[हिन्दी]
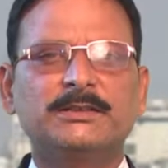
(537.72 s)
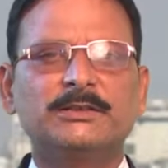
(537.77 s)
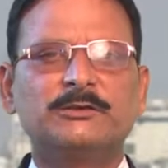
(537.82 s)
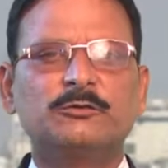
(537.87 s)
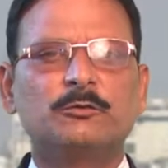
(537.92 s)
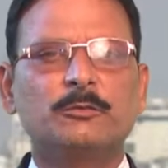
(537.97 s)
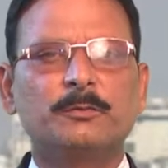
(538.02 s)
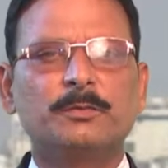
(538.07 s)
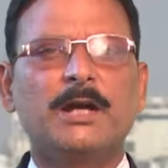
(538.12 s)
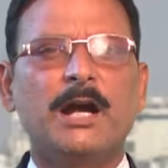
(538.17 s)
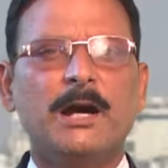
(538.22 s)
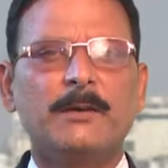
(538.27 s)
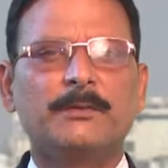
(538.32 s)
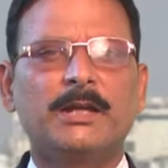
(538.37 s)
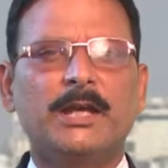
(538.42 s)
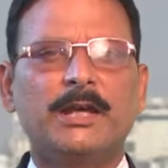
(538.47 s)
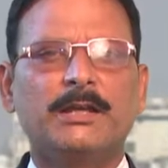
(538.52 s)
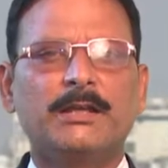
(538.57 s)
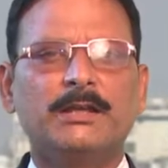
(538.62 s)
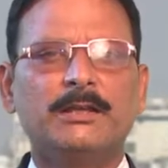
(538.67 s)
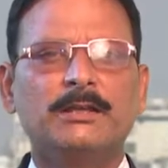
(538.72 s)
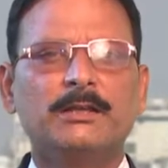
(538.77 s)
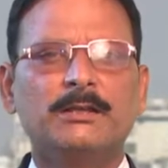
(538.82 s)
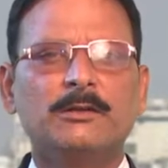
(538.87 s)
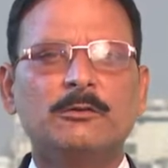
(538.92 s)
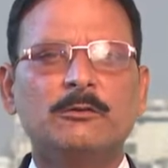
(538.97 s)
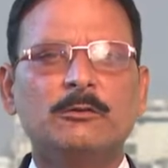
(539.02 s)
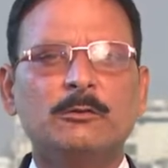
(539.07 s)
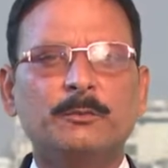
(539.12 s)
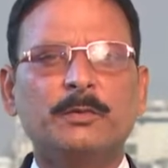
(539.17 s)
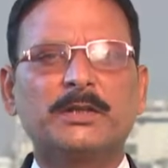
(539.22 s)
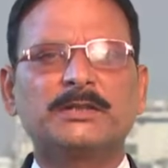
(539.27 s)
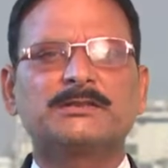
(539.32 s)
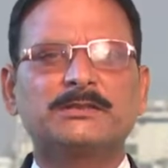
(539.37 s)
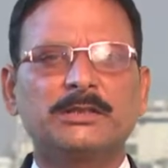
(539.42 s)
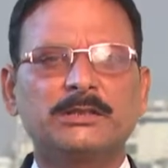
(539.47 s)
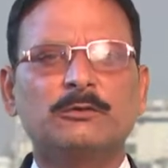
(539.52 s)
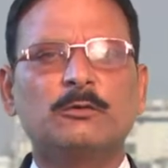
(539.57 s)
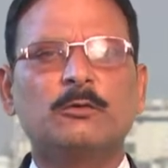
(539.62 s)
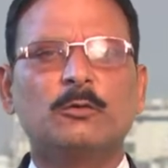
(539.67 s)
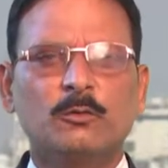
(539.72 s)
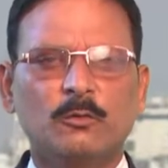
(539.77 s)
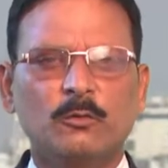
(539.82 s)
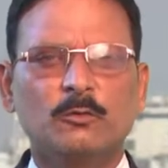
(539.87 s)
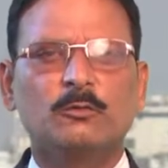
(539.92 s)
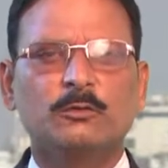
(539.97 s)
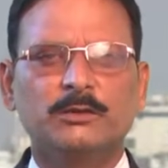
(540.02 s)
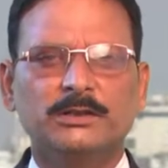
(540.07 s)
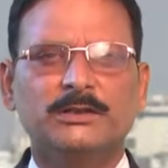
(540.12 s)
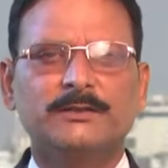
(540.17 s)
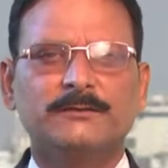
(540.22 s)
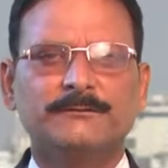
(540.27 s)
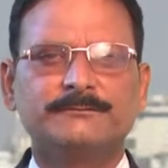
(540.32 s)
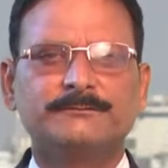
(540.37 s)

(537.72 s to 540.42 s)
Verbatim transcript: की शुभकामनाएं उपस्थित लोगों को दी